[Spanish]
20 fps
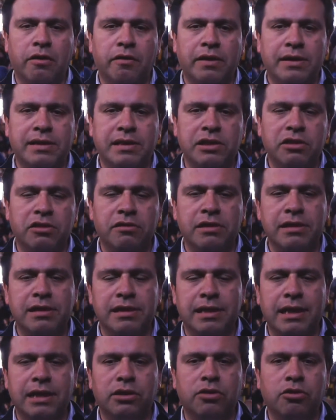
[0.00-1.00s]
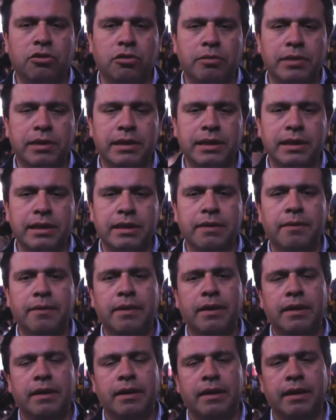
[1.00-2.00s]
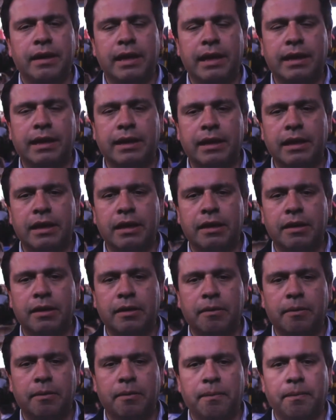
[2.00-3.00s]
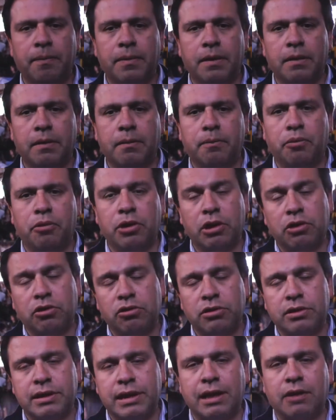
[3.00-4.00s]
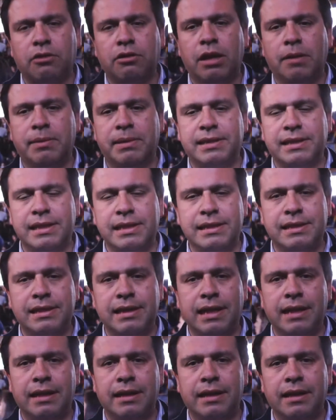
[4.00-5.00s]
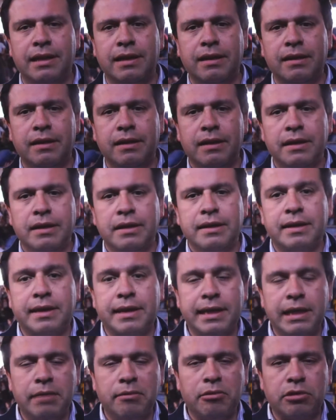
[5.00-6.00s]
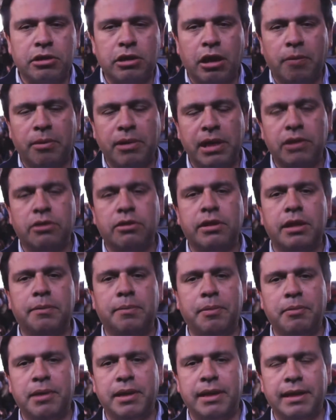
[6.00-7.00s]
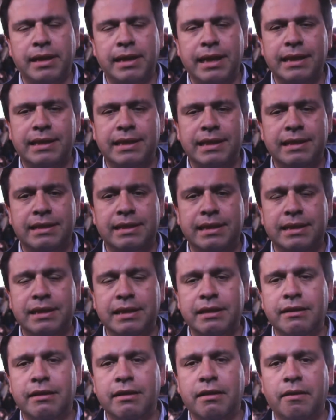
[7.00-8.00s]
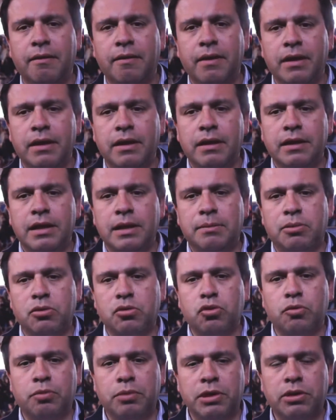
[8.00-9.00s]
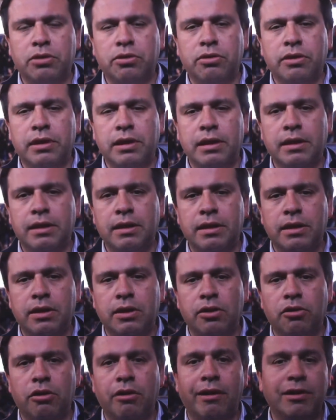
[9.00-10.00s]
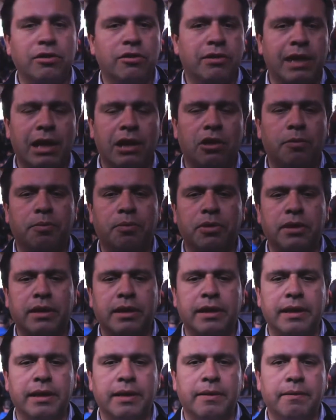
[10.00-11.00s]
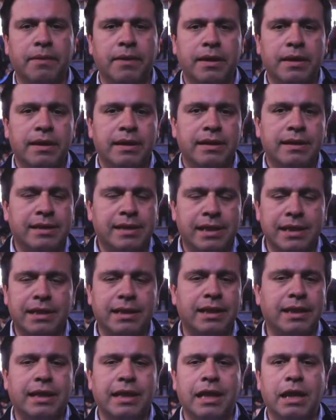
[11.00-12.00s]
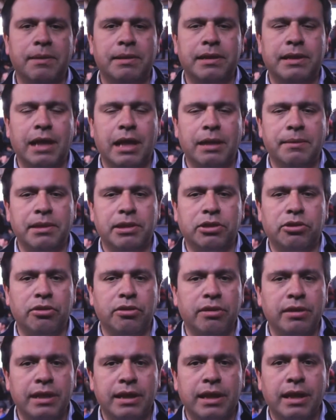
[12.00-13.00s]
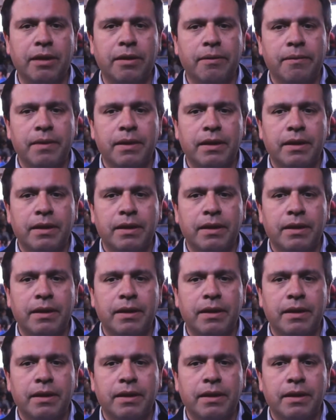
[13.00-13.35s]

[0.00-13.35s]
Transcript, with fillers: vecinos y vecinas de estos comités es que poder contar con la presencia de quienes hemos estado apoyando desde el primer día esta iniciativa y por supuesto de no abandonarlos porque sienten que lamentablemente hoy día